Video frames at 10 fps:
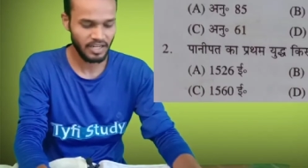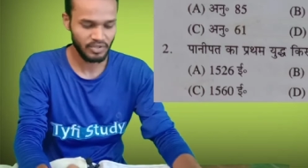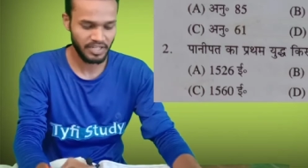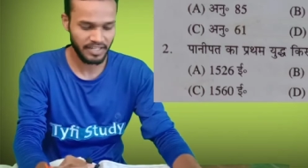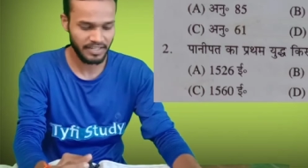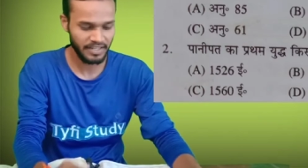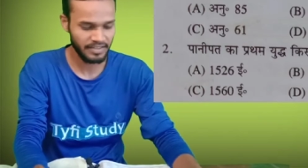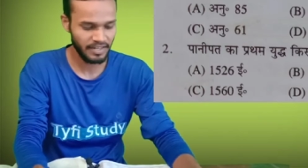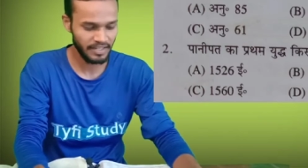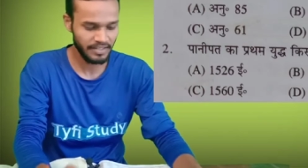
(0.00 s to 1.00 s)
अनुच्छेद के
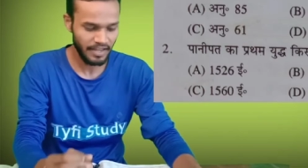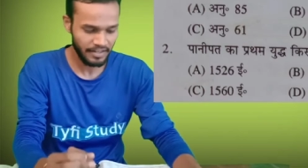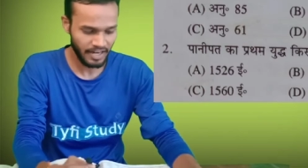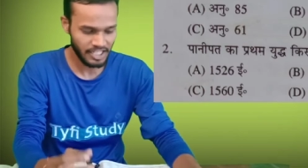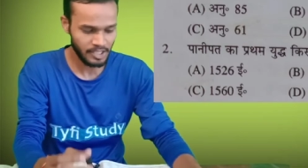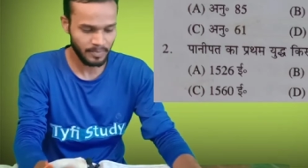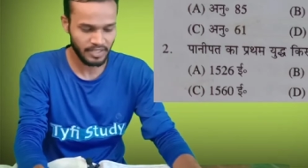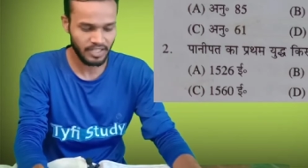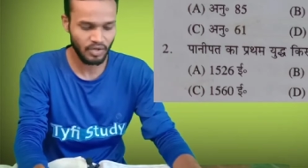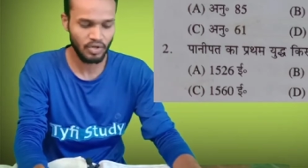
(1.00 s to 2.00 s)
अंतर्गत
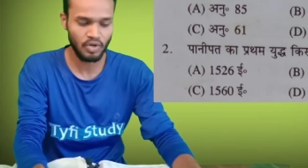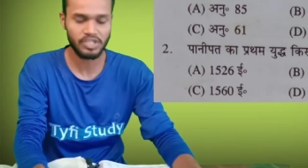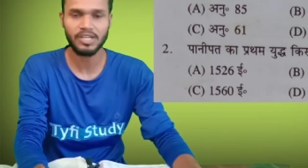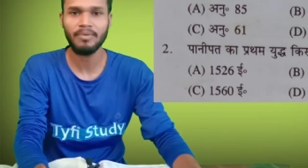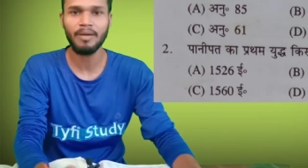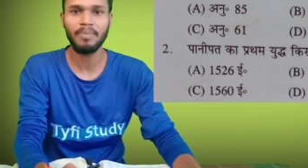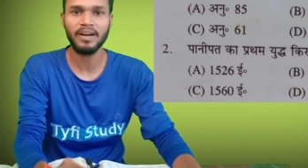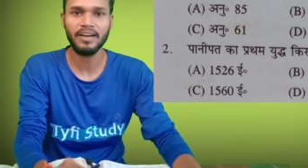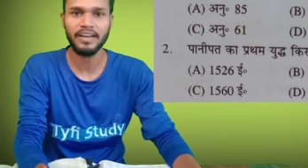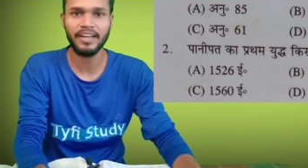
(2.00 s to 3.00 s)
राष्ट्रपति को लोकसभा
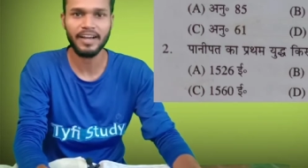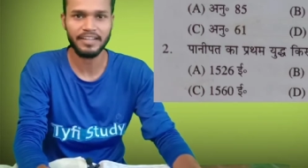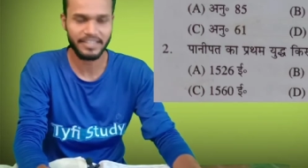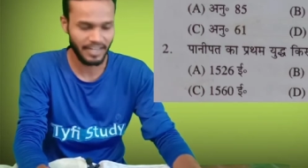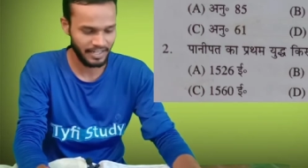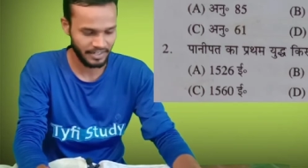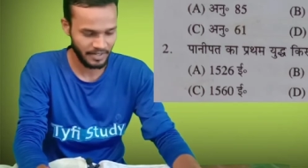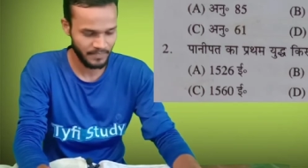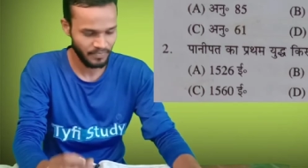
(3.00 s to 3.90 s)
भंग करने का अधिकार है